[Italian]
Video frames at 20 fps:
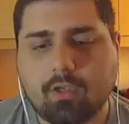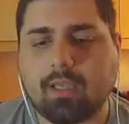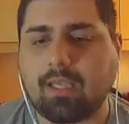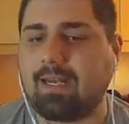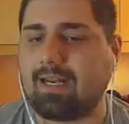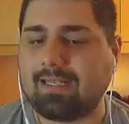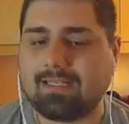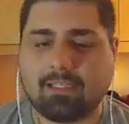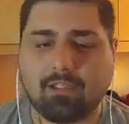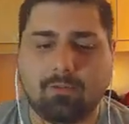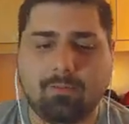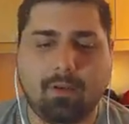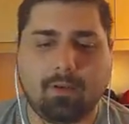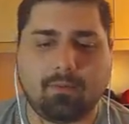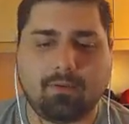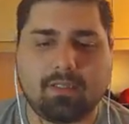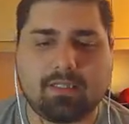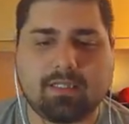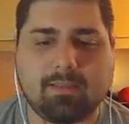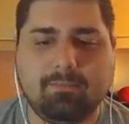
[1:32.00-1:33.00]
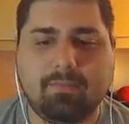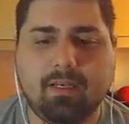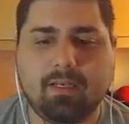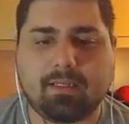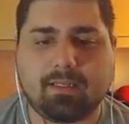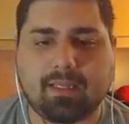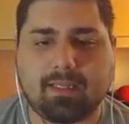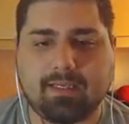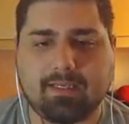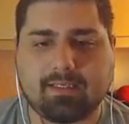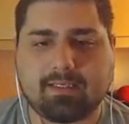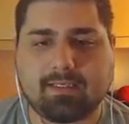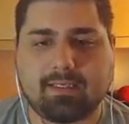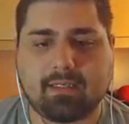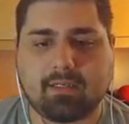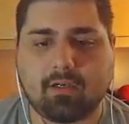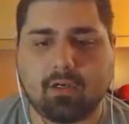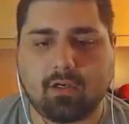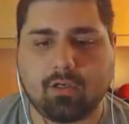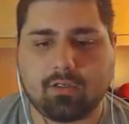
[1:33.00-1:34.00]
Ok ragazzi, dobbiamo disabilitare
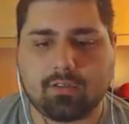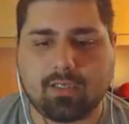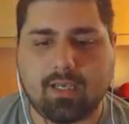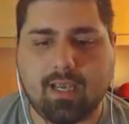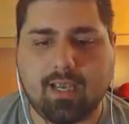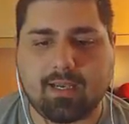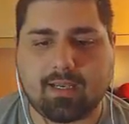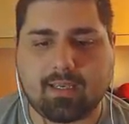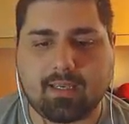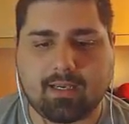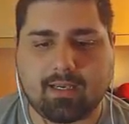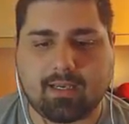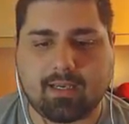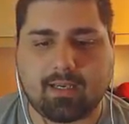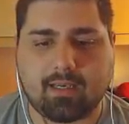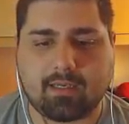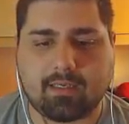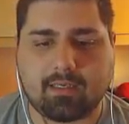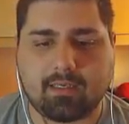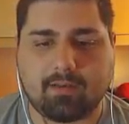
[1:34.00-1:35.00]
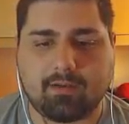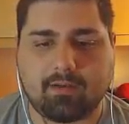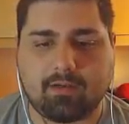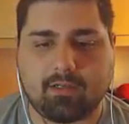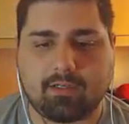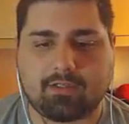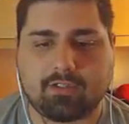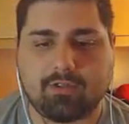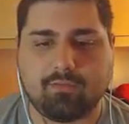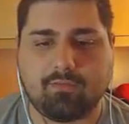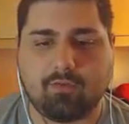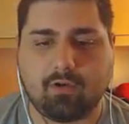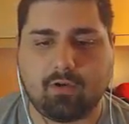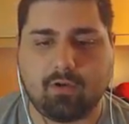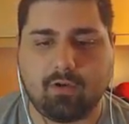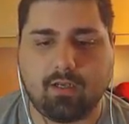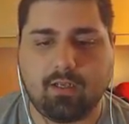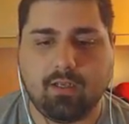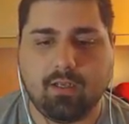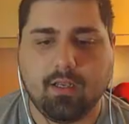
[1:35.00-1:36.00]
queste cose. E eh, che cacchio non ci
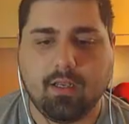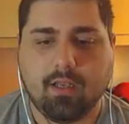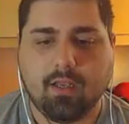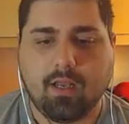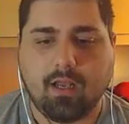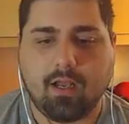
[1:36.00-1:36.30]
vuole.